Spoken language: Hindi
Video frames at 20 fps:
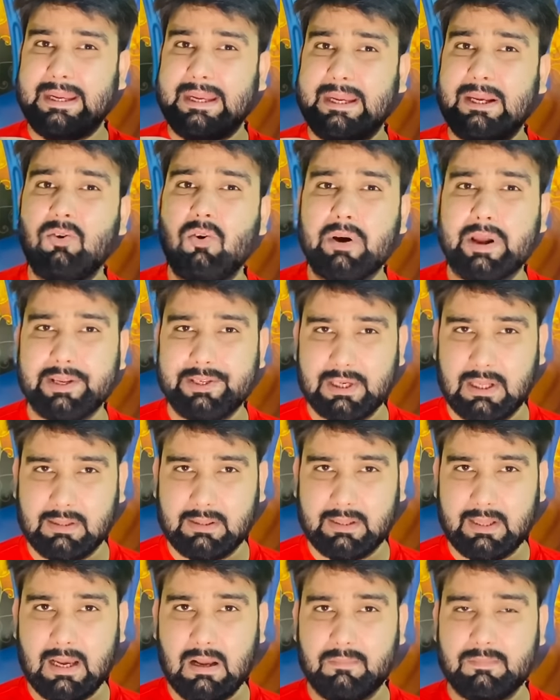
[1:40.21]
ईगो के
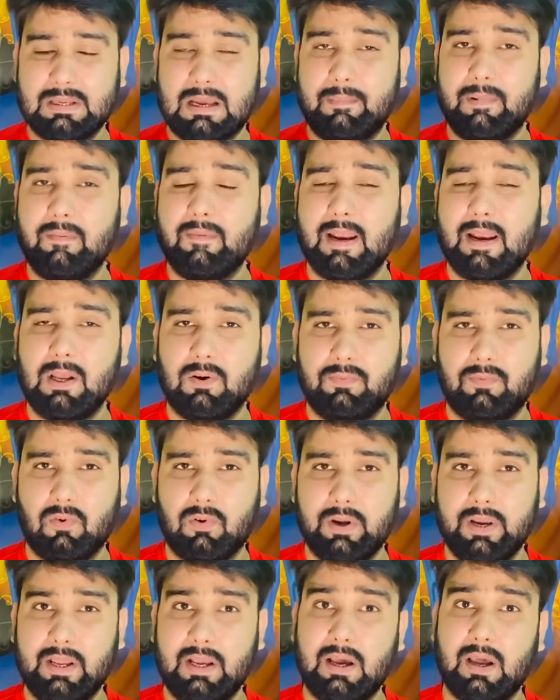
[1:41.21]
चलते हम सामने वाले को
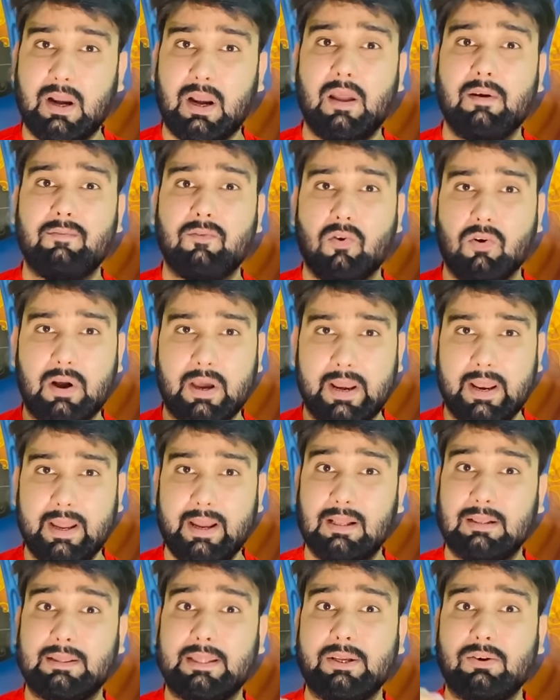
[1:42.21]
फोन नहीं कर रहे हैं वो करे
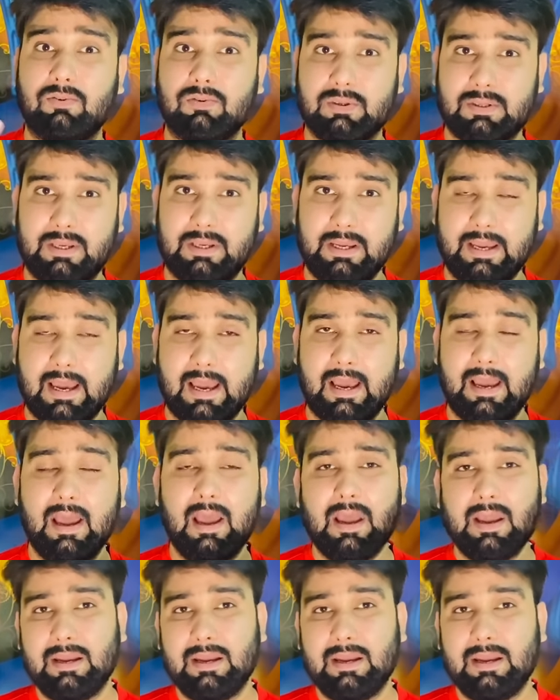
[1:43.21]
गलती उसकी है